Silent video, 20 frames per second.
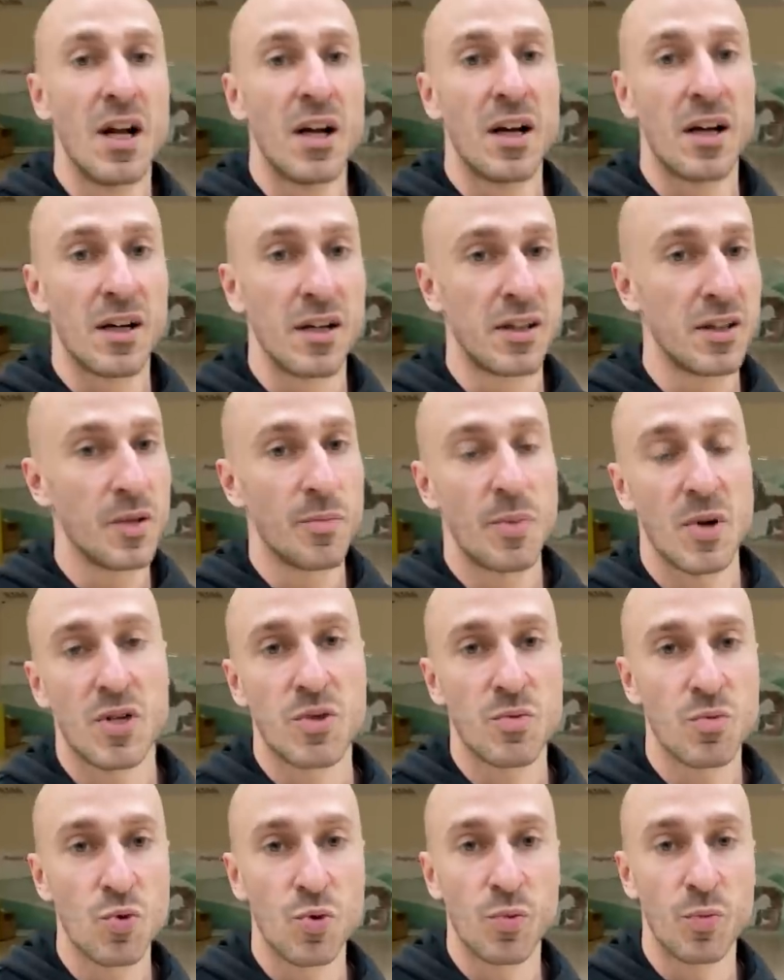э, не
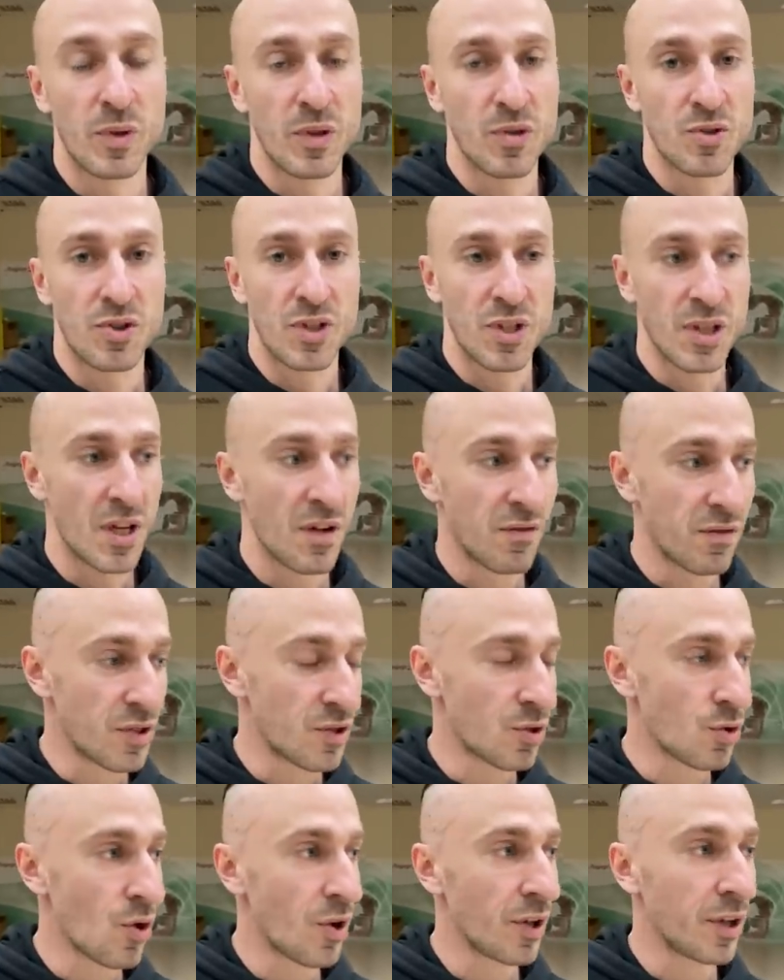пожму, потому что я
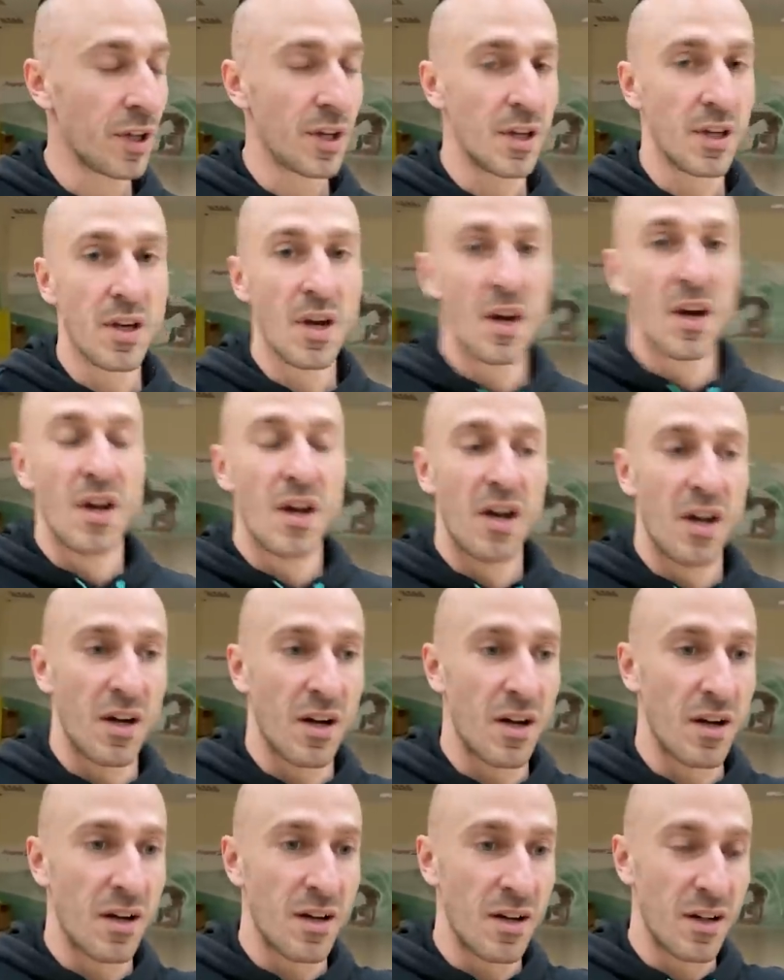высокий,
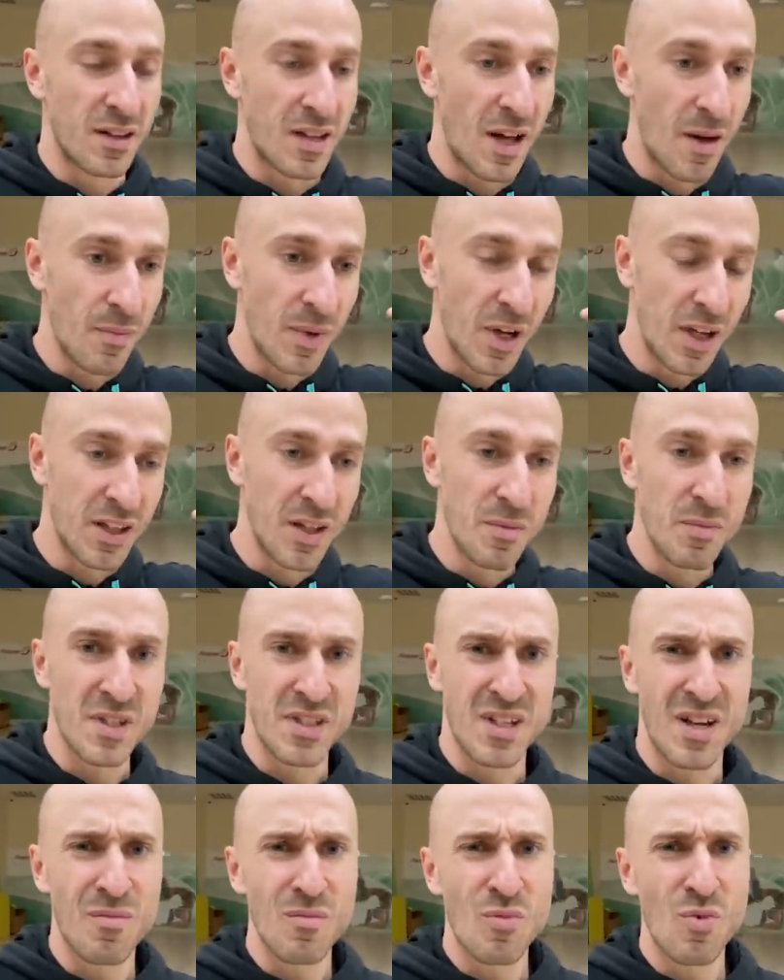Э, там
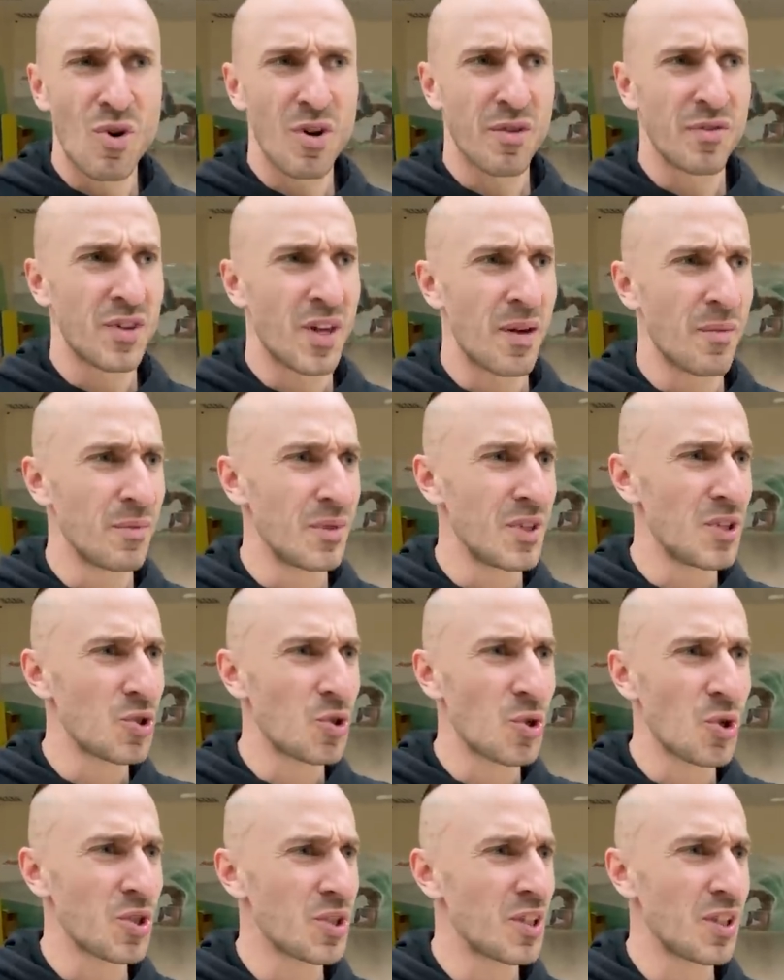эктомезоморф, там не
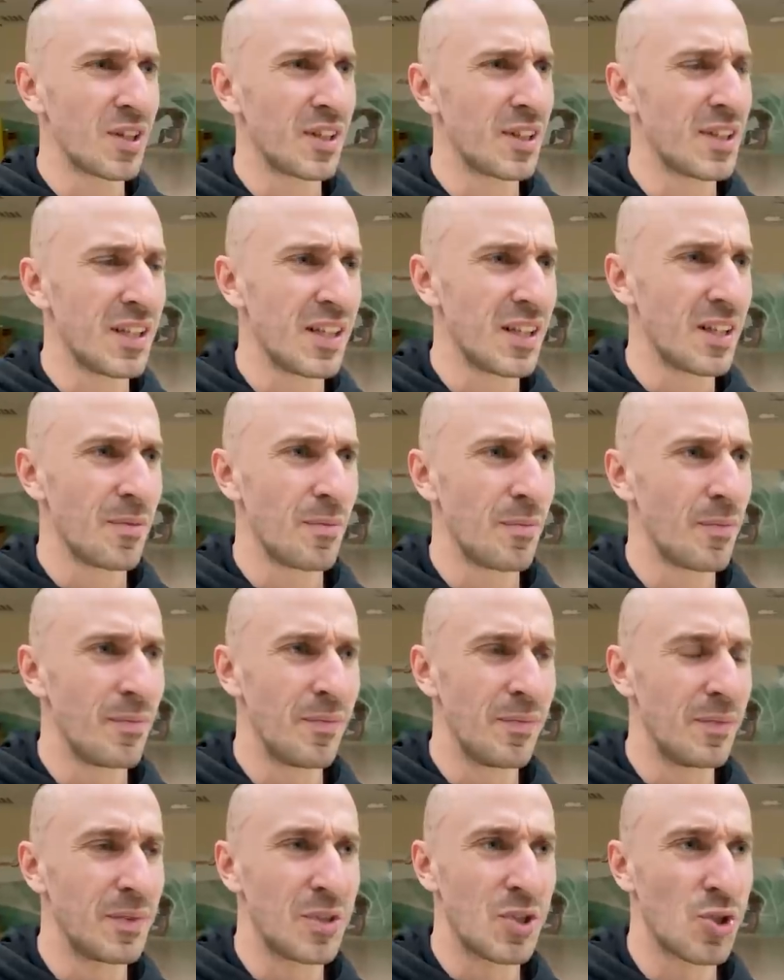созданный для
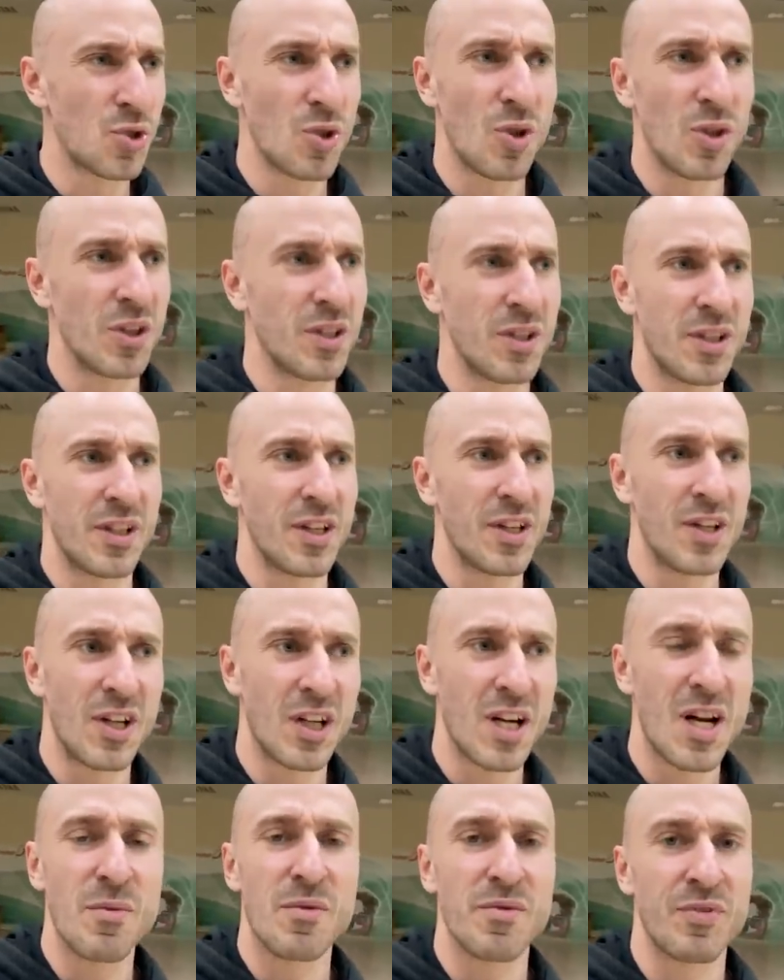тяжелых
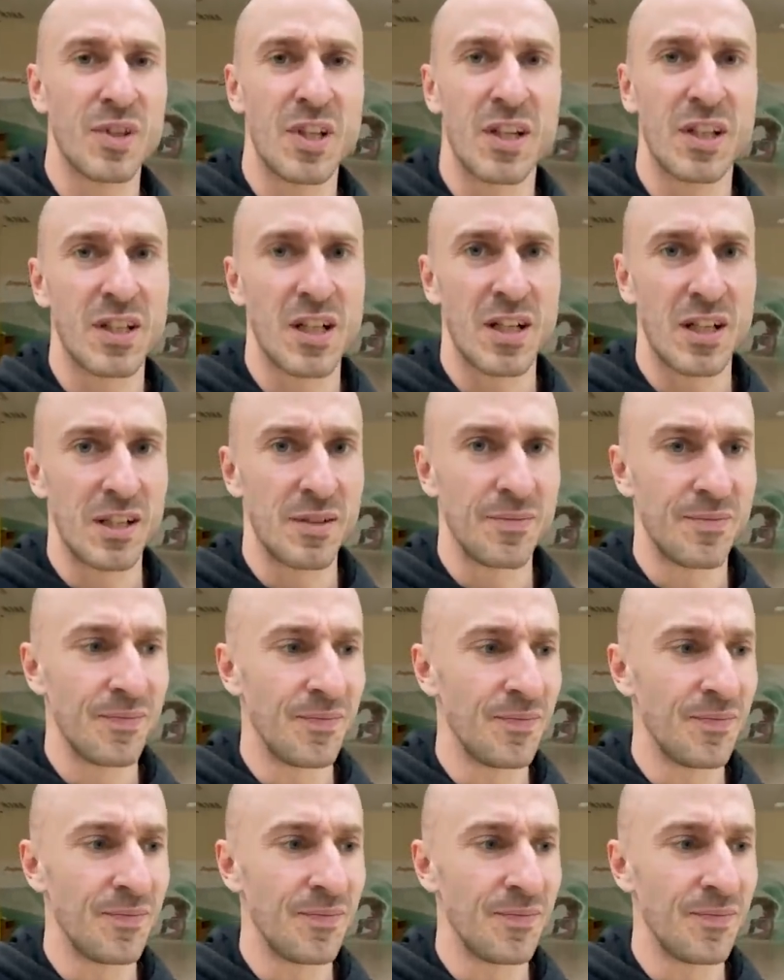килограммов и так далее.